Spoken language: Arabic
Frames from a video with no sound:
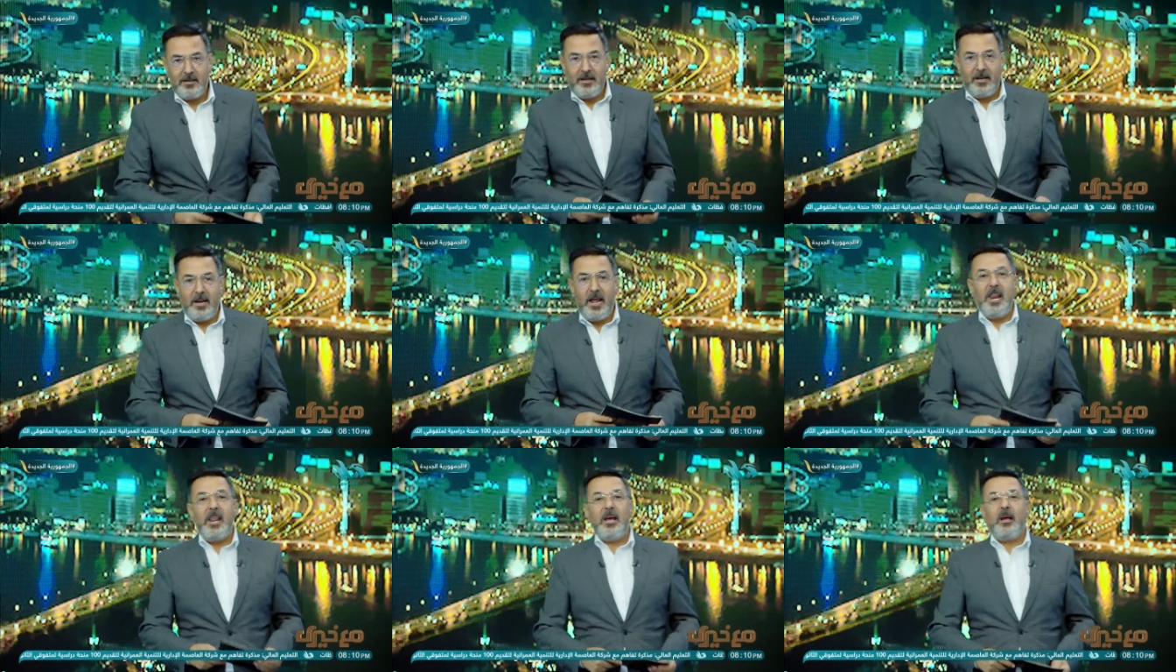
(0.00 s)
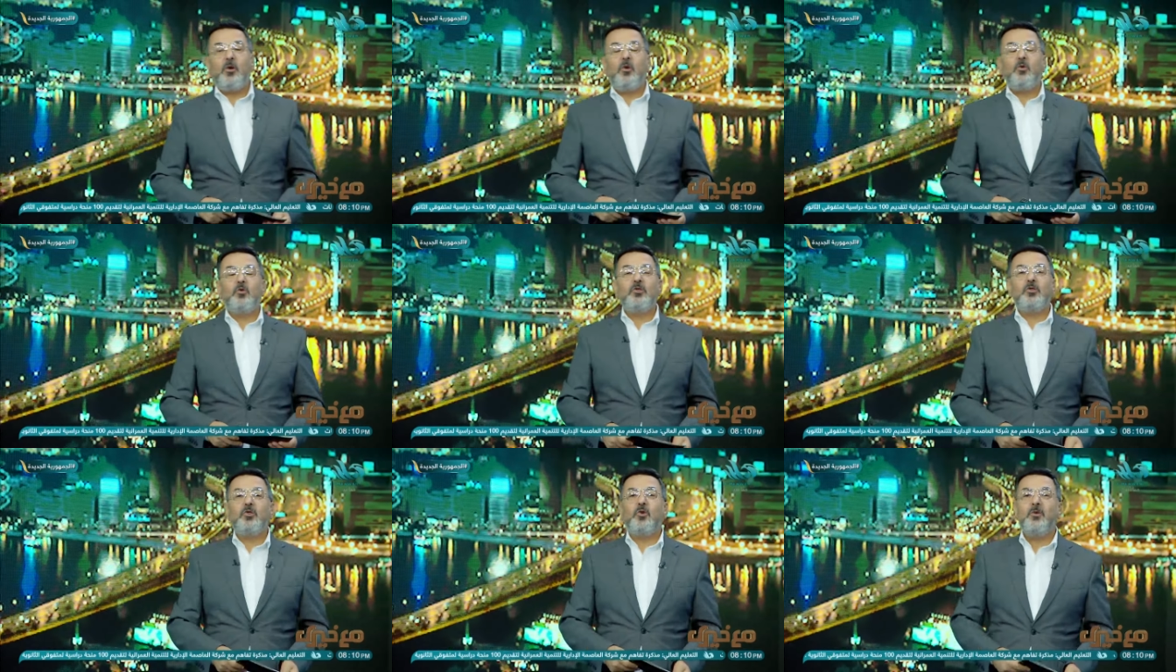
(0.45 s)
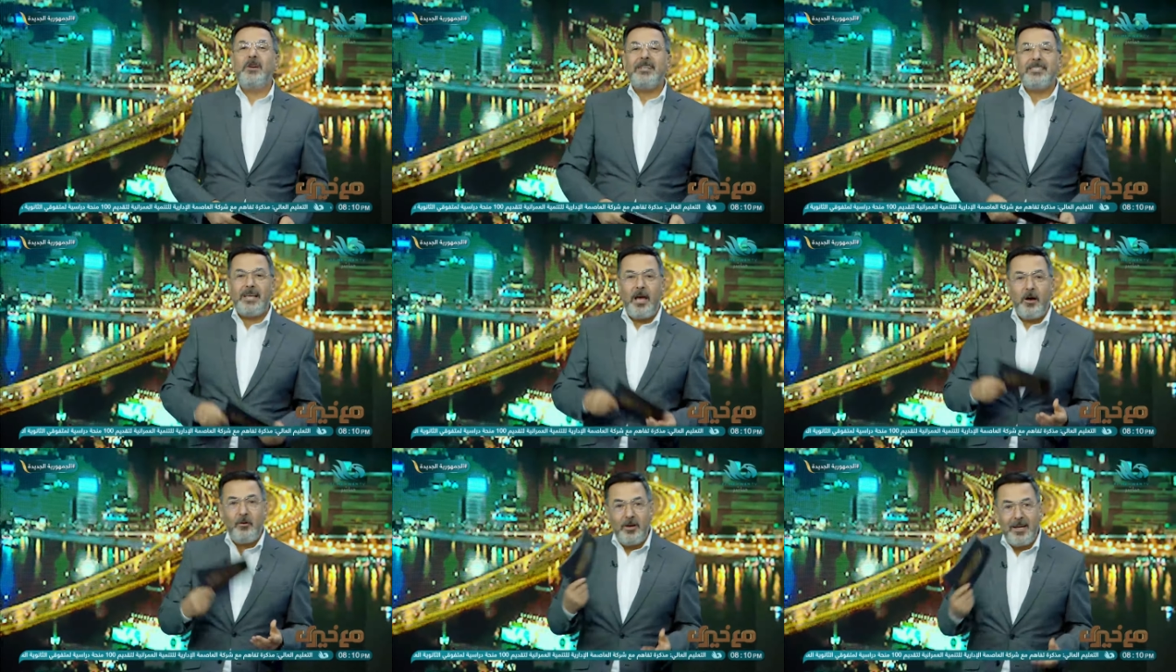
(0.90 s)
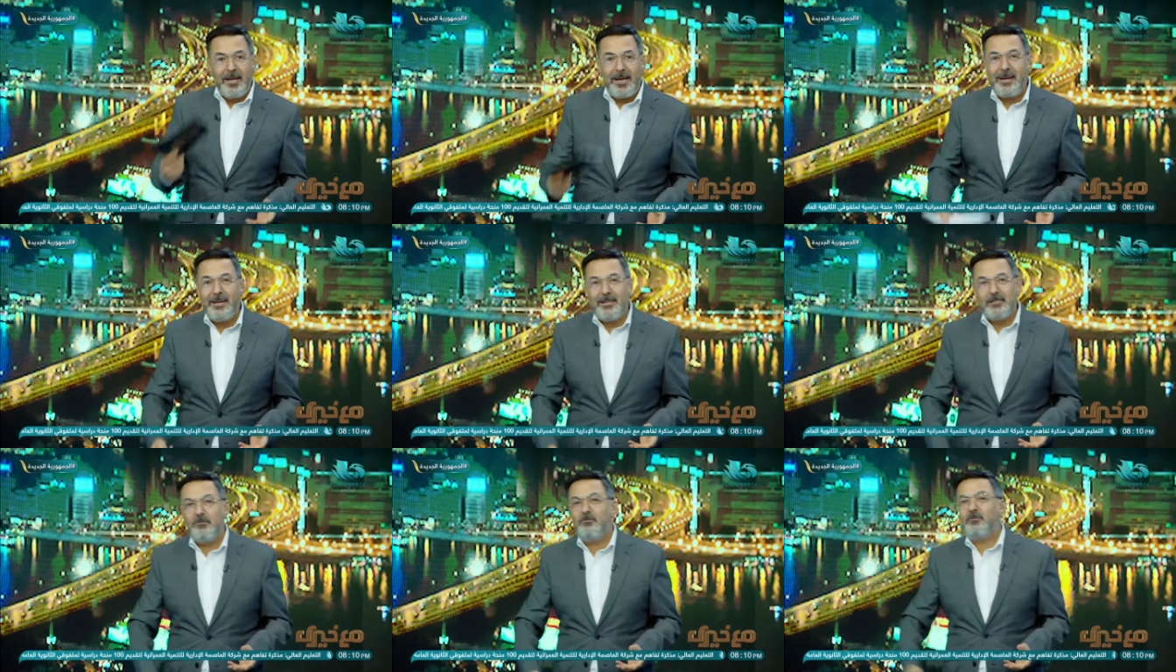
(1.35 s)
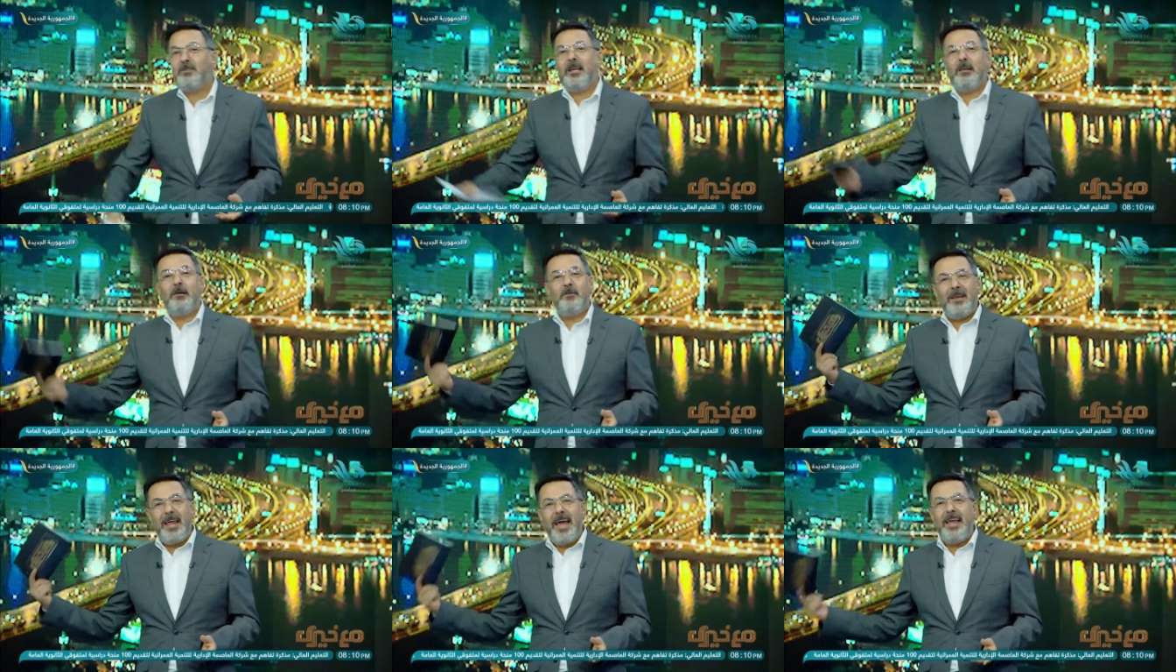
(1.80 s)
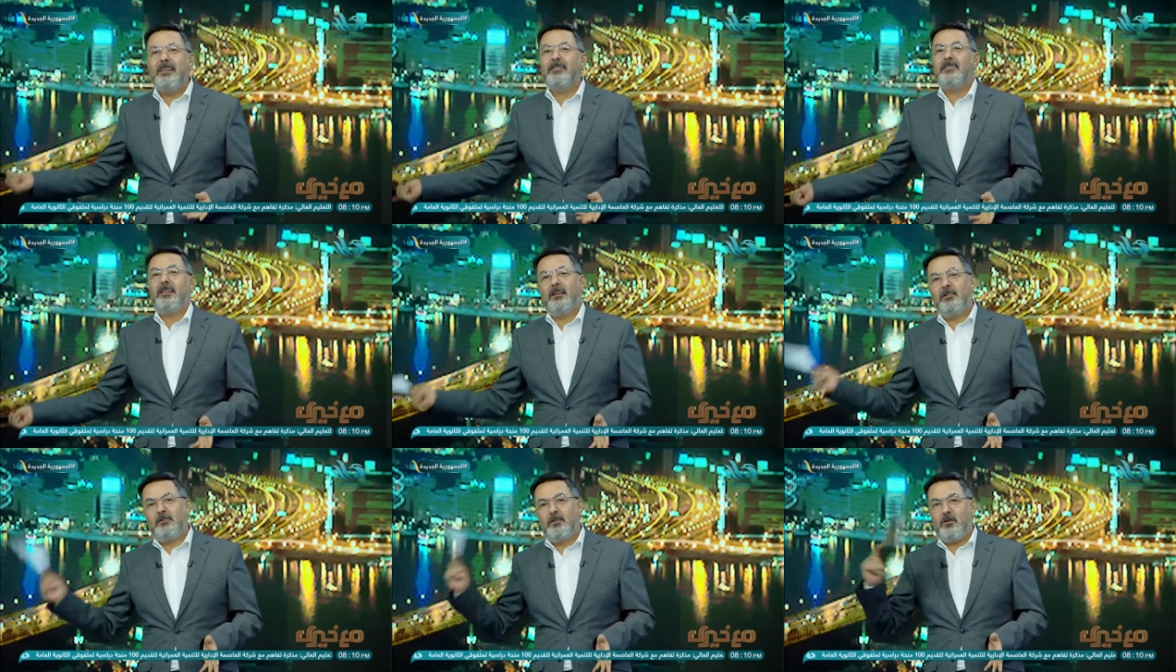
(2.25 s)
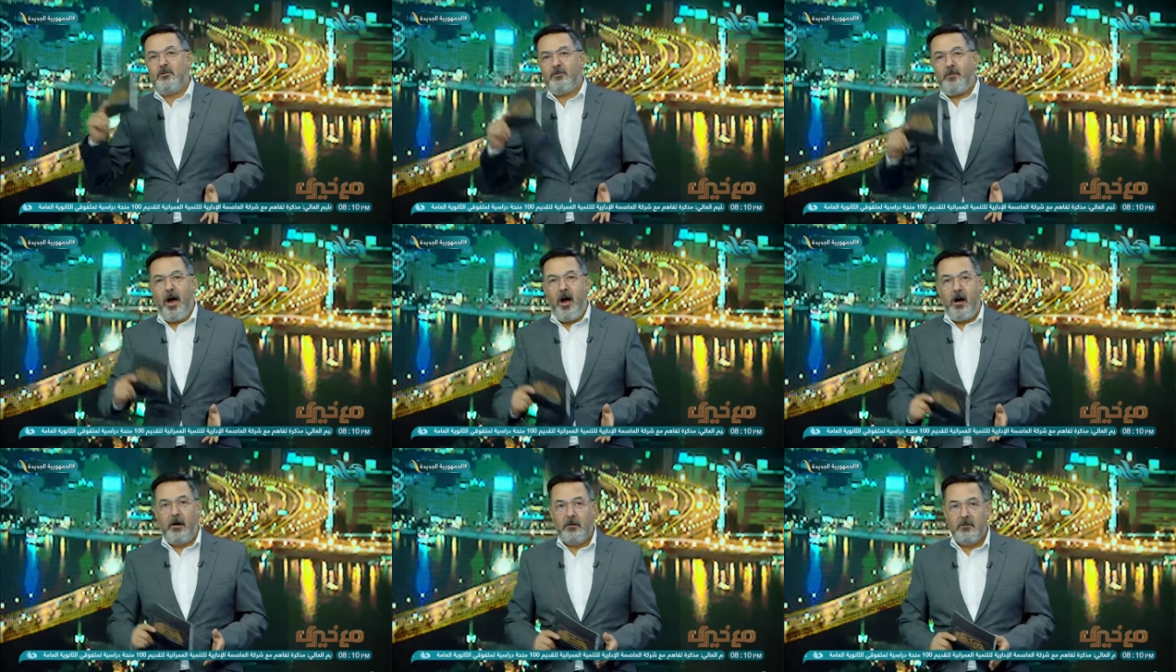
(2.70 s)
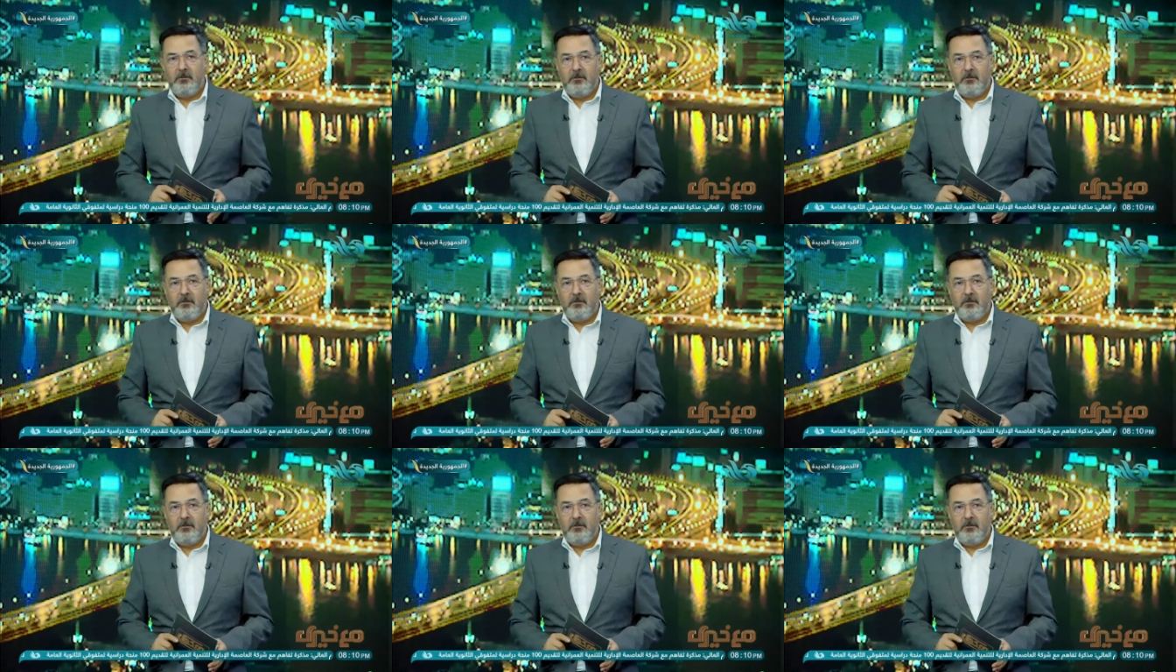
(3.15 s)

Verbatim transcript: لانك لو كنت كويس قوي كان لازم تغلب الاهلي 3 4